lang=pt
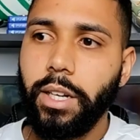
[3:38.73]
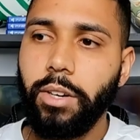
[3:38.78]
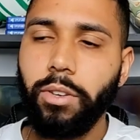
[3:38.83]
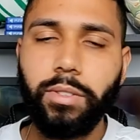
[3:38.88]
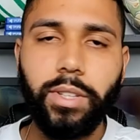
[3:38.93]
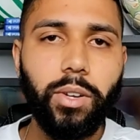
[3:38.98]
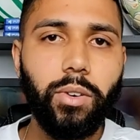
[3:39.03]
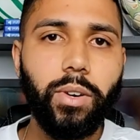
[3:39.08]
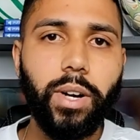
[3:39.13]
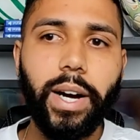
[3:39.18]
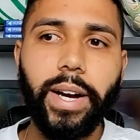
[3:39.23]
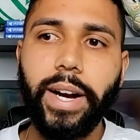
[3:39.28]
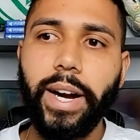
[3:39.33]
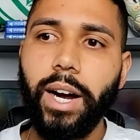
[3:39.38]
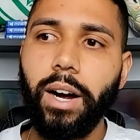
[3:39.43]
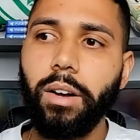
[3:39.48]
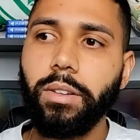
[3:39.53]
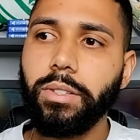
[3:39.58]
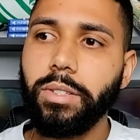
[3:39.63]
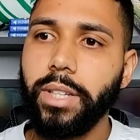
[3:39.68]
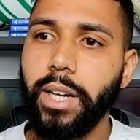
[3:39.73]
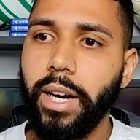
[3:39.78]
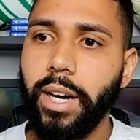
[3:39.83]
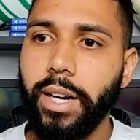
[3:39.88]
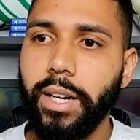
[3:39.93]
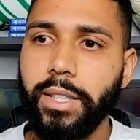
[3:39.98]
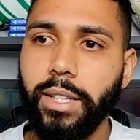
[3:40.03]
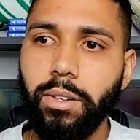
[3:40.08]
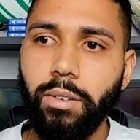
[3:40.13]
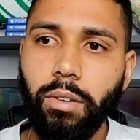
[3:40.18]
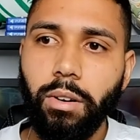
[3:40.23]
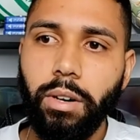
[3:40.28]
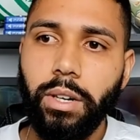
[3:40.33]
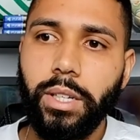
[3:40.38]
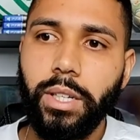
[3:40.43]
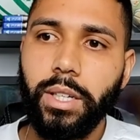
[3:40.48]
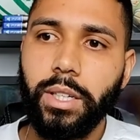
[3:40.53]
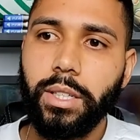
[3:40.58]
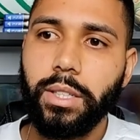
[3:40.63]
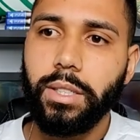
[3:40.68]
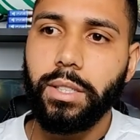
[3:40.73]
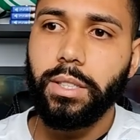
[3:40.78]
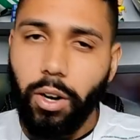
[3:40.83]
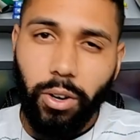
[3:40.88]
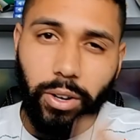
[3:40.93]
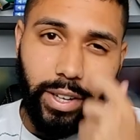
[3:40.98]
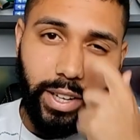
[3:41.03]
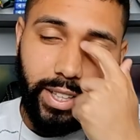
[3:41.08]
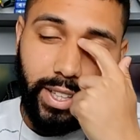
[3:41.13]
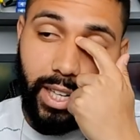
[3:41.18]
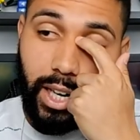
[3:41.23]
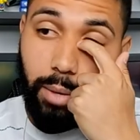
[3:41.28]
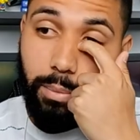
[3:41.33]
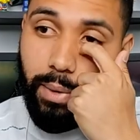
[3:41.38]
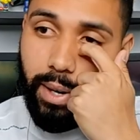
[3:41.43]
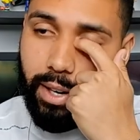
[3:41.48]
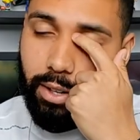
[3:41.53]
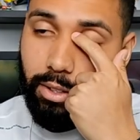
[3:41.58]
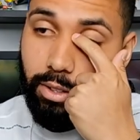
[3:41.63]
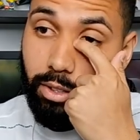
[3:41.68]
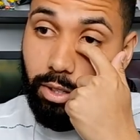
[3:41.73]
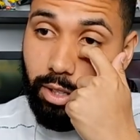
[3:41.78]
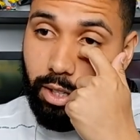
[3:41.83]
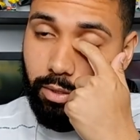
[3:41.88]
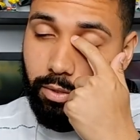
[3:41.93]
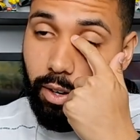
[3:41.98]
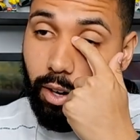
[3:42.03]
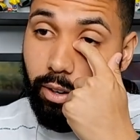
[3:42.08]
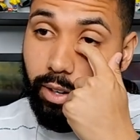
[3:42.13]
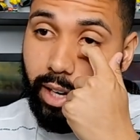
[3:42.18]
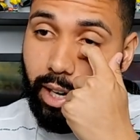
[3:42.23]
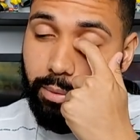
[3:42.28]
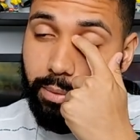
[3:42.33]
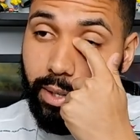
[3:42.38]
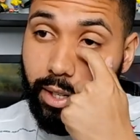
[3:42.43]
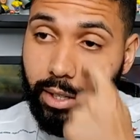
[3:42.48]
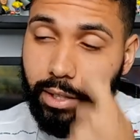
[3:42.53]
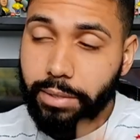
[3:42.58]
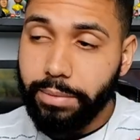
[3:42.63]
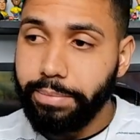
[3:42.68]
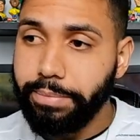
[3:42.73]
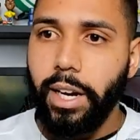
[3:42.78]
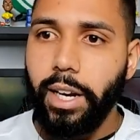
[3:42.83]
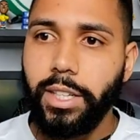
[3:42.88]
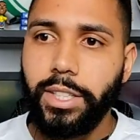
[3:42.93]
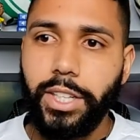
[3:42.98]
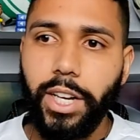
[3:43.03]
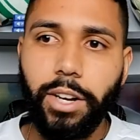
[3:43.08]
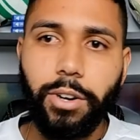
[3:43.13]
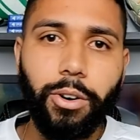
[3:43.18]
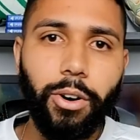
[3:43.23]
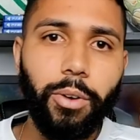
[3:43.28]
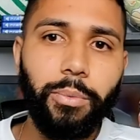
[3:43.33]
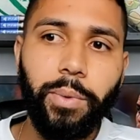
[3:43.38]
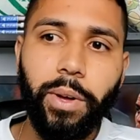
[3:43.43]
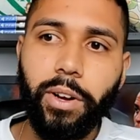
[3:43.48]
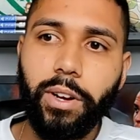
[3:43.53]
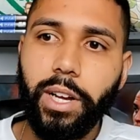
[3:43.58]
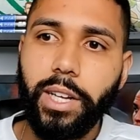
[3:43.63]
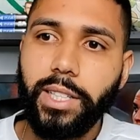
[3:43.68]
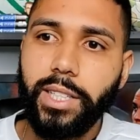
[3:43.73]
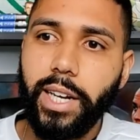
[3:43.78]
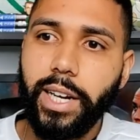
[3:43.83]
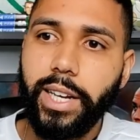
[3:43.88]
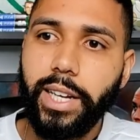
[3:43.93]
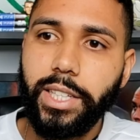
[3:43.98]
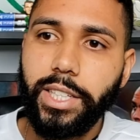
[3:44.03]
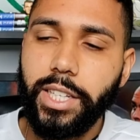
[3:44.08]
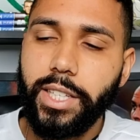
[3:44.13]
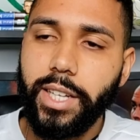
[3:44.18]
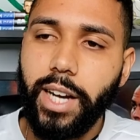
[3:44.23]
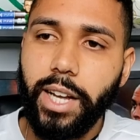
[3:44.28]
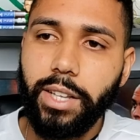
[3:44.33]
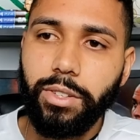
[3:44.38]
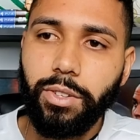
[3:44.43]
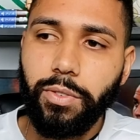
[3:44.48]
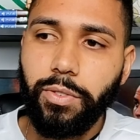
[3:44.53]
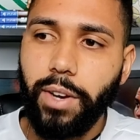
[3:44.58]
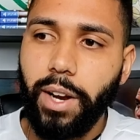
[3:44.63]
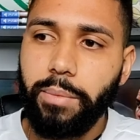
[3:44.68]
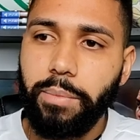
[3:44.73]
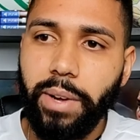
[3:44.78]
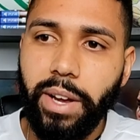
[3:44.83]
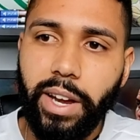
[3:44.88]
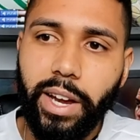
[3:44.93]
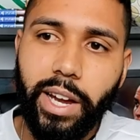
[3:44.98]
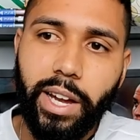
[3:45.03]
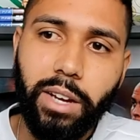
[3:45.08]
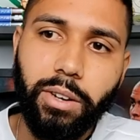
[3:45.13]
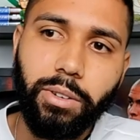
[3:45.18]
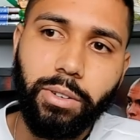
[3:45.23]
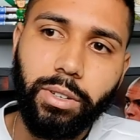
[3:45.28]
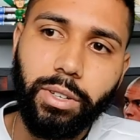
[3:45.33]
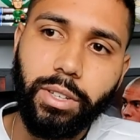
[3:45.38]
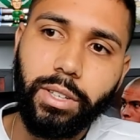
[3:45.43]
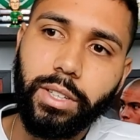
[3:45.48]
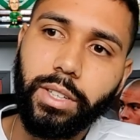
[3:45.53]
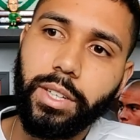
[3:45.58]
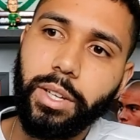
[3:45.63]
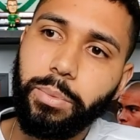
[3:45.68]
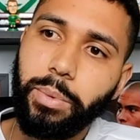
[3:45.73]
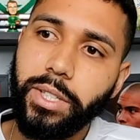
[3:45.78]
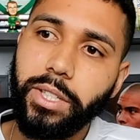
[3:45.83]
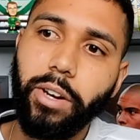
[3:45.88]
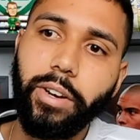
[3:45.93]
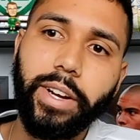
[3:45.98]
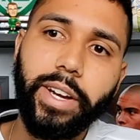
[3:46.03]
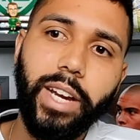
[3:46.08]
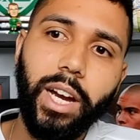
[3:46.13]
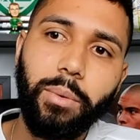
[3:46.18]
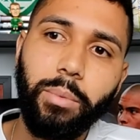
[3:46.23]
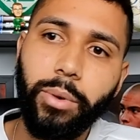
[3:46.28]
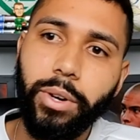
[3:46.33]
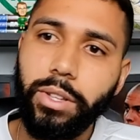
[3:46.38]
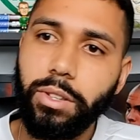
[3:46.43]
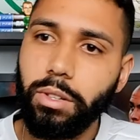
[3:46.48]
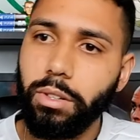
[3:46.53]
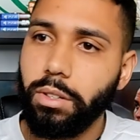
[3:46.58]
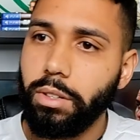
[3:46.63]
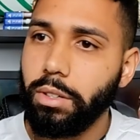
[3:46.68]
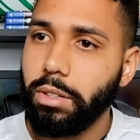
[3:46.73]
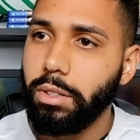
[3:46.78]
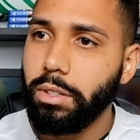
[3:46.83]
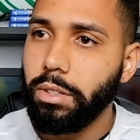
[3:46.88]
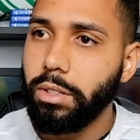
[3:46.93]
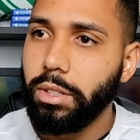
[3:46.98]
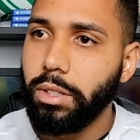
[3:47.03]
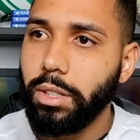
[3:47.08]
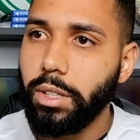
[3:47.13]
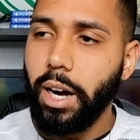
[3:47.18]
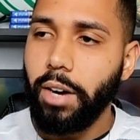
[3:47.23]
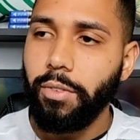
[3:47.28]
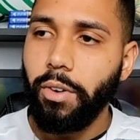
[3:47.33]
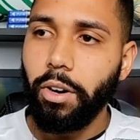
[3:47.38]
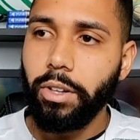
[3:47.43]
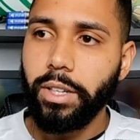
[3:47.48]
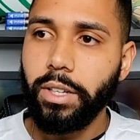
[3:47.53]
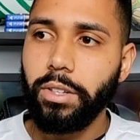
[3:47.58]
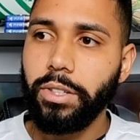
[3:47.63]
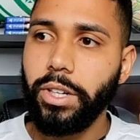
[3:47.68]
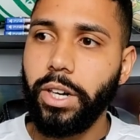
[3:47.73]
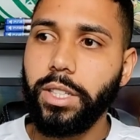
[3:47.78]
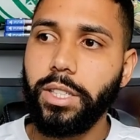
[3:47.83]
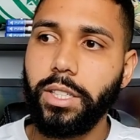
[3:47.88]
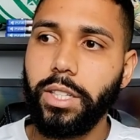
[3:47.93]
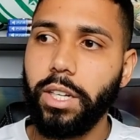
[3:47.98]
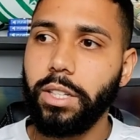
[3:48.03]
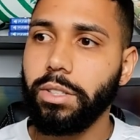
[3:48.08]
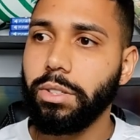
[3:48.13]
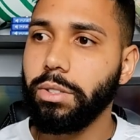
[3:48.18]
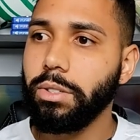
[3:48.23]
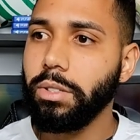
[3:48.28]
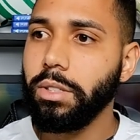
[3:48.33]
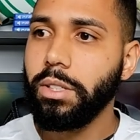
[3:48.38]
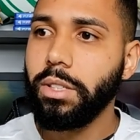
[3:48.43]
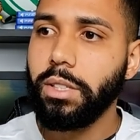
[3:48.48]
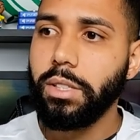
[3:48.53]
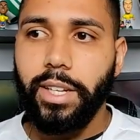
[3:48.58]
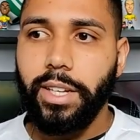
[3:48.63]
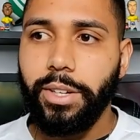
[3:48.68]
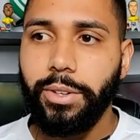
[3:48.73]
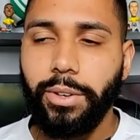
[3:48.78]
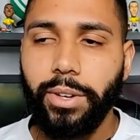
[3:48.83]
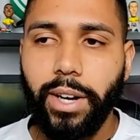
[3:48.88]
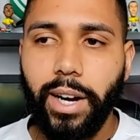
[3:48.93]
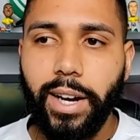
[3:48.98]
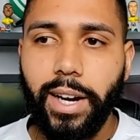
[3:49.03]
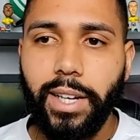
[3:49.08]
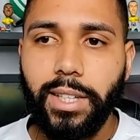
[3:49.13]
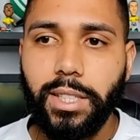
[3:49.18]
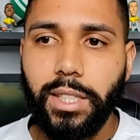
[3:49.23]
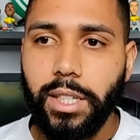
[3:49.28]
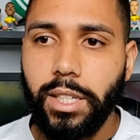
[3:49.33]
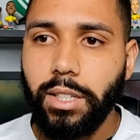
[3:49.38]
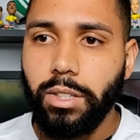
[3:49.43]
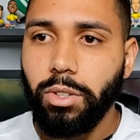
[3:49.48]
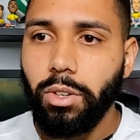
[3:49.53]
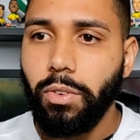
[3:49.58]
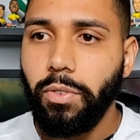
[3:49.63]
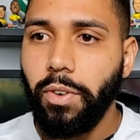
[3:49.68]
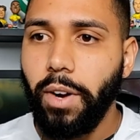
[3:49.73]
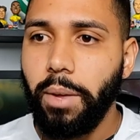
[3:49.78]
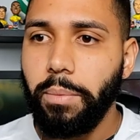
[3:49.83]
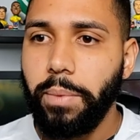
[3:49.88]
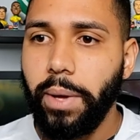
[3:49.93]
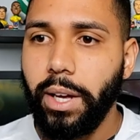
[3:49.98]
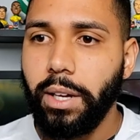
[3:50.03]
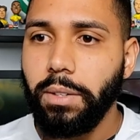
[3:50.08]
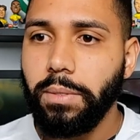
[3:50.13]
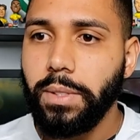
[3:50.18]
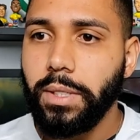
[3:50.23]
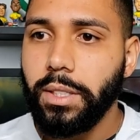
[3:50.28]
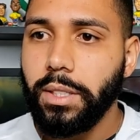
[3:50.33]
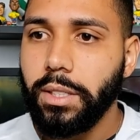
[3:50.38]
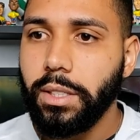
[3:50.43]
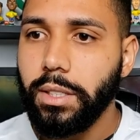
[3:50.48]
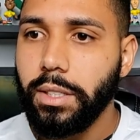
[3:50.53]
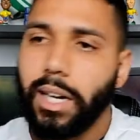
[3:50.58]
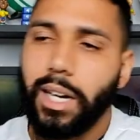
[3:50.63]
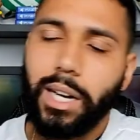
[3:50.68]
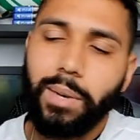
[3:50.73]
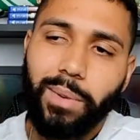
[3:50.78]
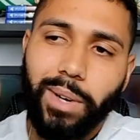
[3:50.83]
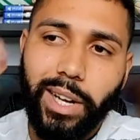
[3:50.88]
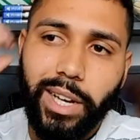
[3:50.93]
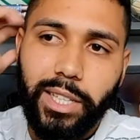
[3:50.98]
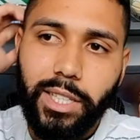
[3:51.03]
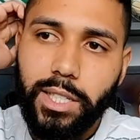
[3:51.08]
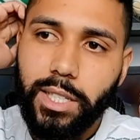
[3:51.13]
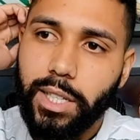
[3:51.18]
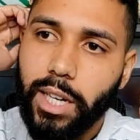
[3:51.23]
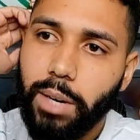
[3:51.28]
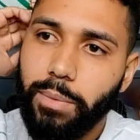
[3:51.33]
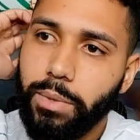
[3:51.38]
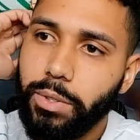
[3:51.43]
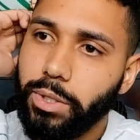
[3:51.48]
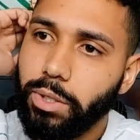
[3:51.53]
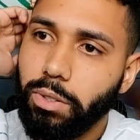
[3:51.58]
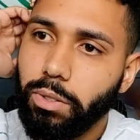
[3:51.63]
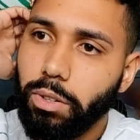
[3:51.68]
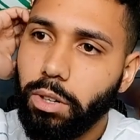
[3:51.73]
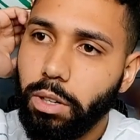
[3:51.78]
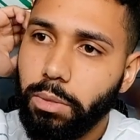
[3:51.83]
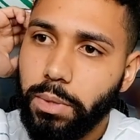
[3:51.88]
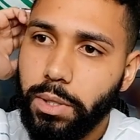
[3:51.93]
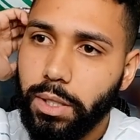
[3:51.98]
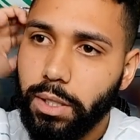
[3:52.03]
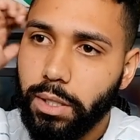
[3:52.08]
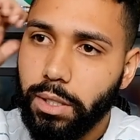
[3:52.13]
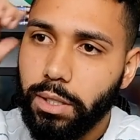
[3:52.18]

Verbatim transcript: E não tem um cara alto na área, tem um Rony. Pô, que trabalho do Dorival, né, mano? Ele chegou meio que desacreditado no Flamengo. O pessoal queria muito a volta do Jorge Jesus. E o cara acertou o Flamengo, mano. Caramba, que desarme do João Gomes.